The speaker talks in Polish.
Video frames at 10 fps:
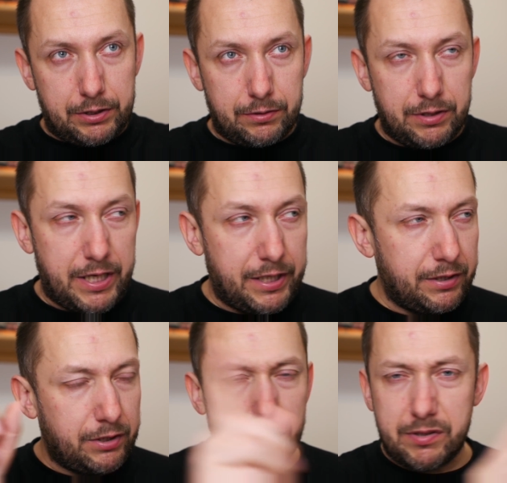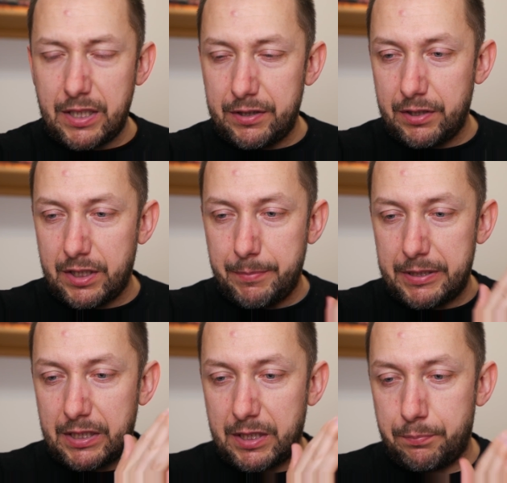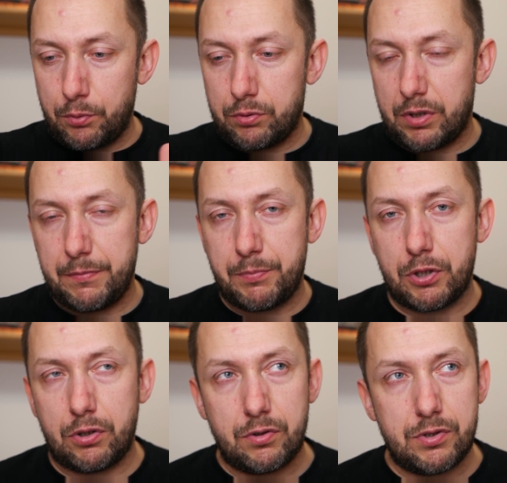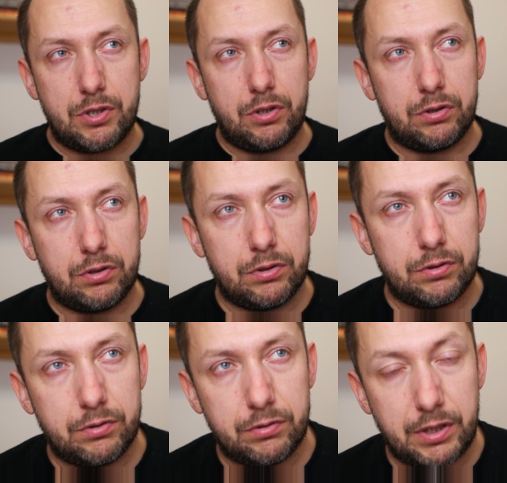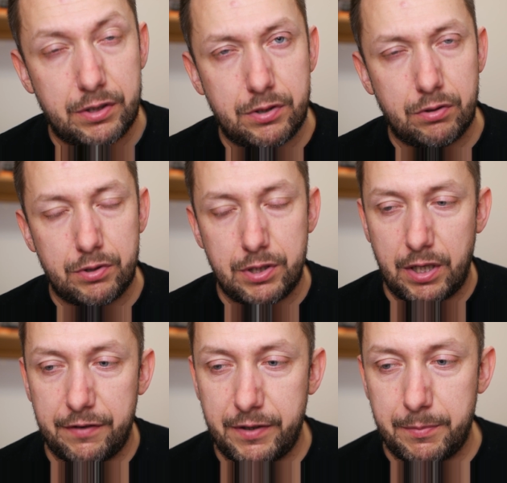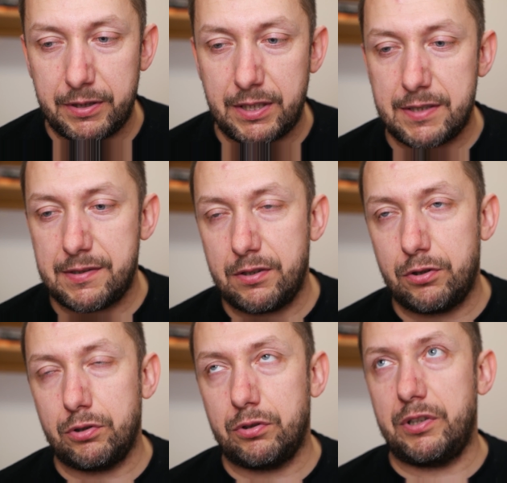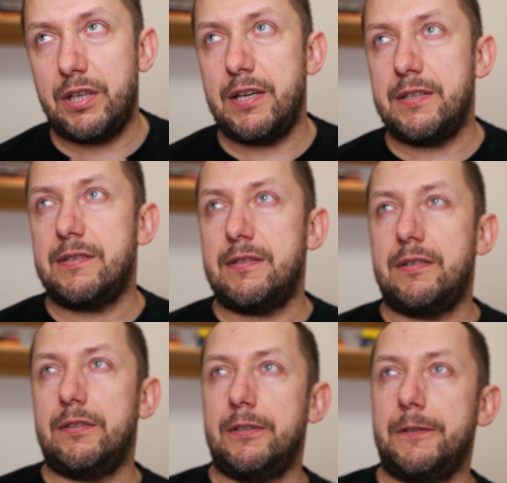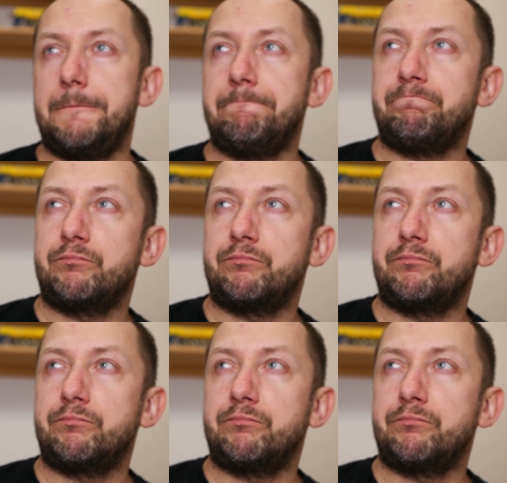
Kolejny i ostatni chyba taki punkt, który mi przychodzi o, o cichej fermentacji, to jest e,